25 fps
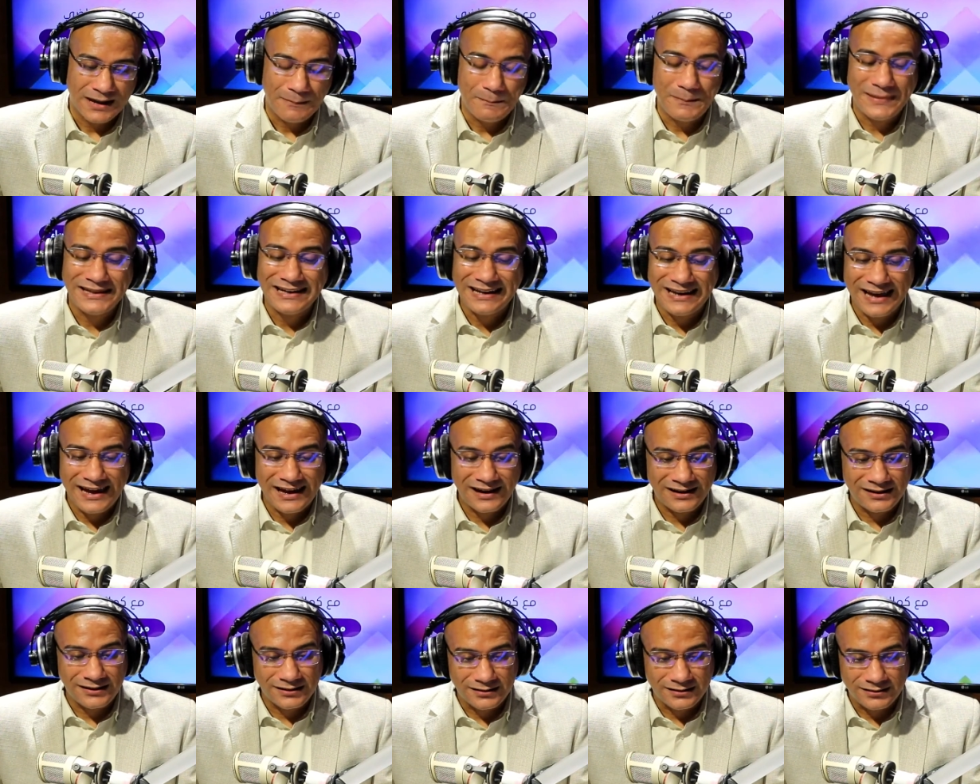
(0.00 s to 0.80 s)
من
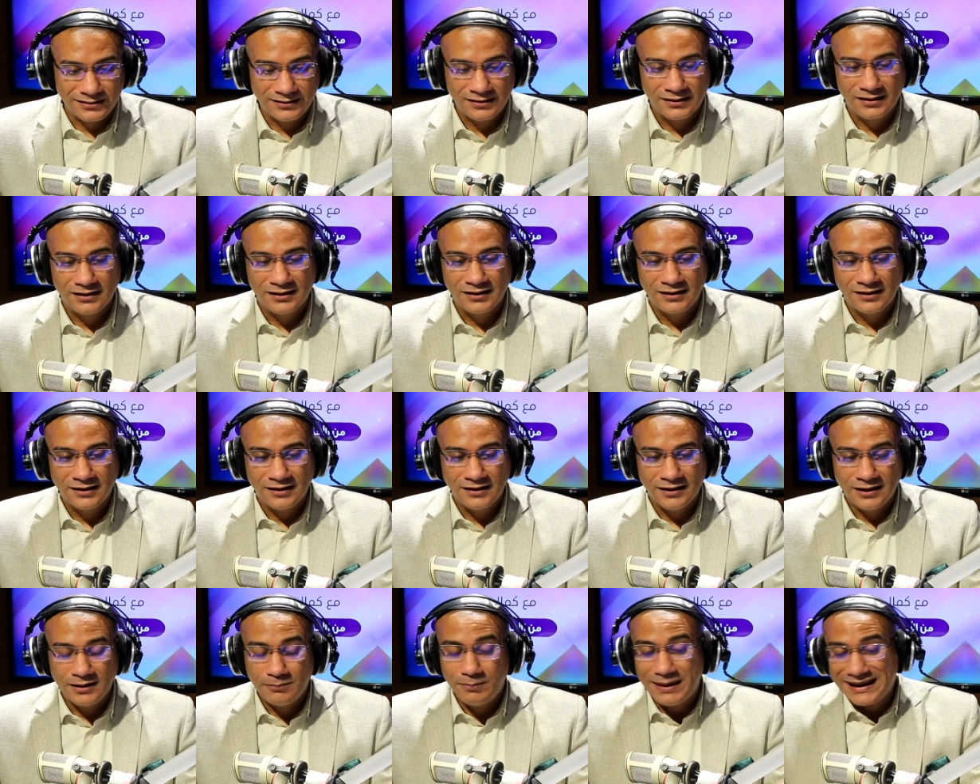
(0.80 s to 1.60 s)
الاخر
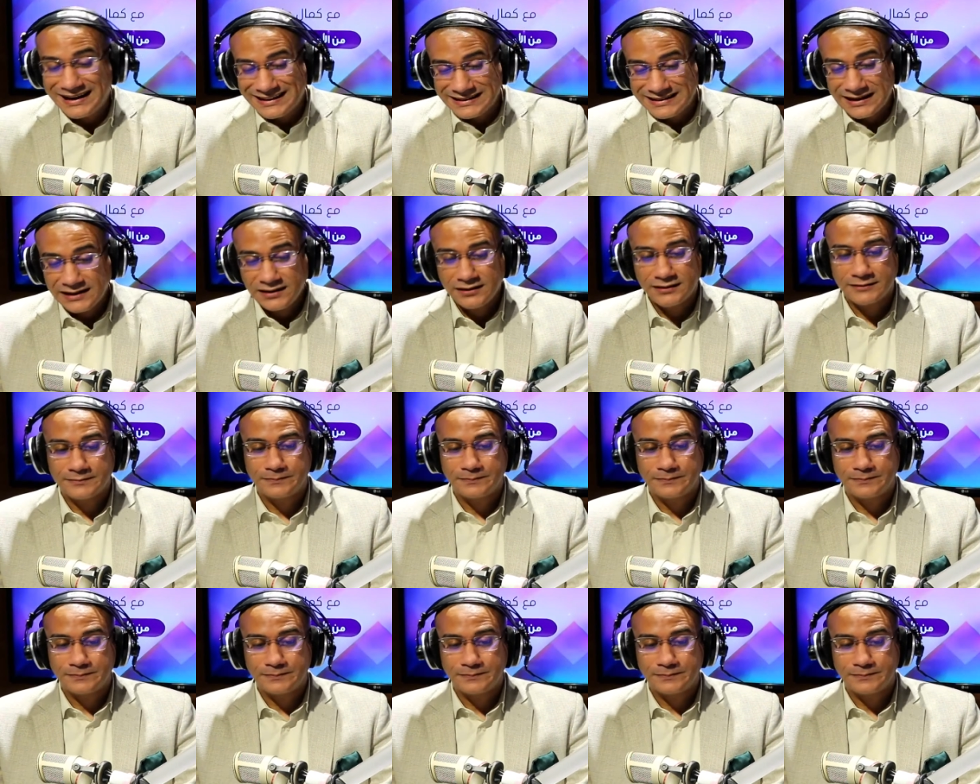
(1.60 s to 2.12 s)
بلدك